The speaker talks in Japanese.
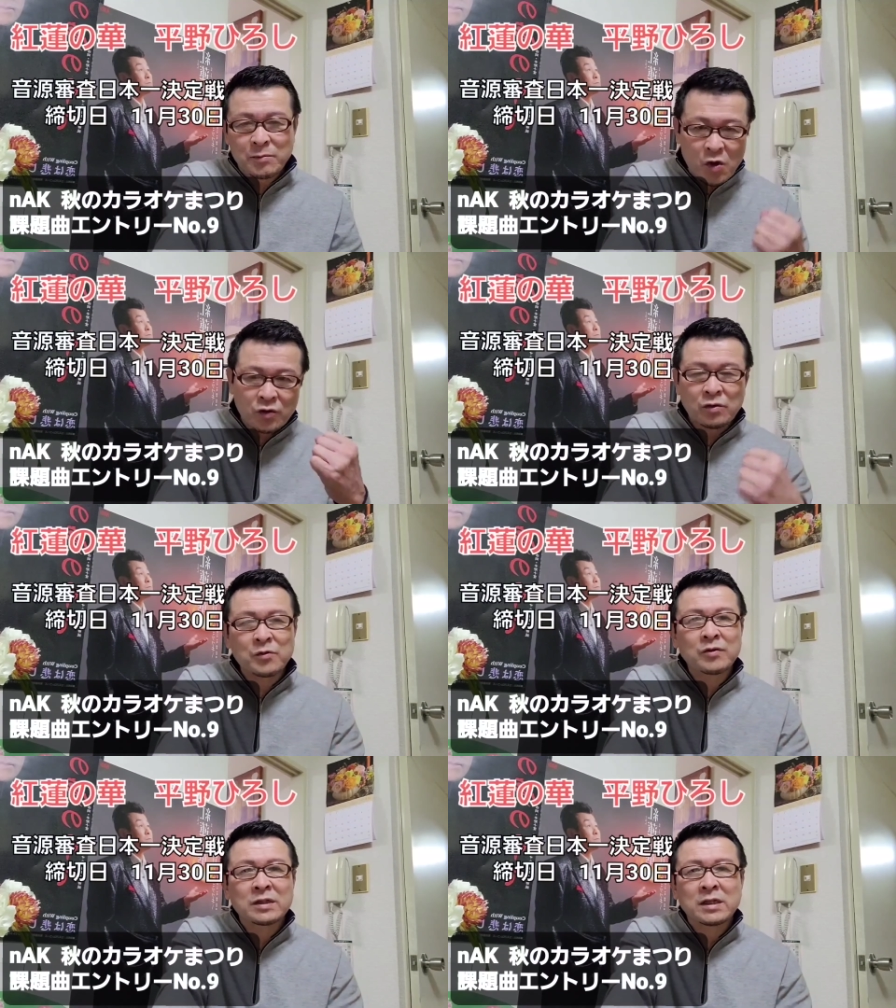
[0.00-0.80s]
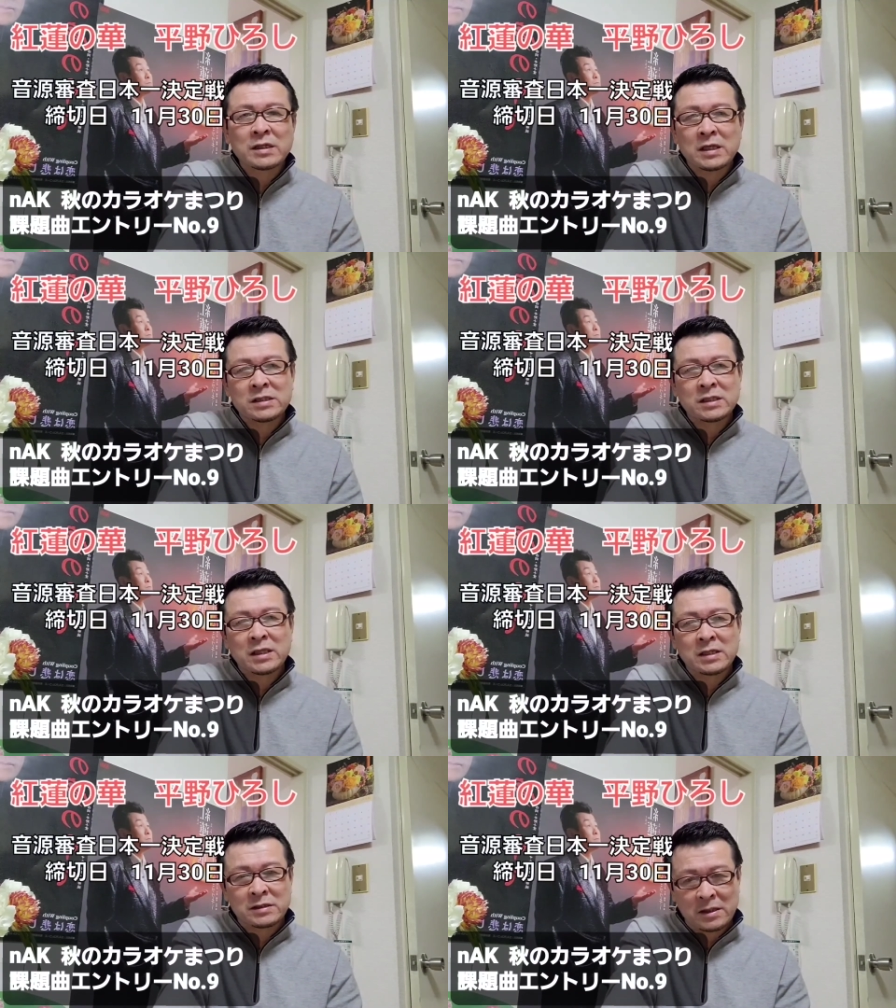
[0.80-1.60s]
てみようと思う方がいらっしゃっ
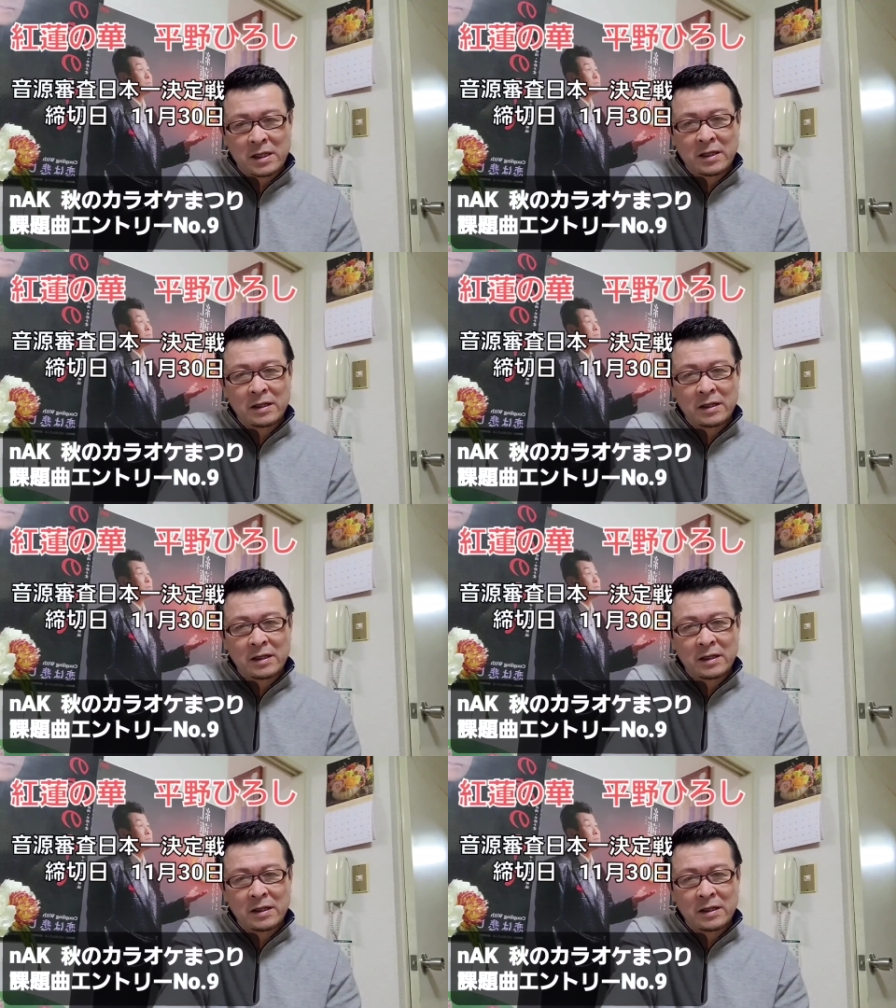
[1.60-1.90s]
たらですね、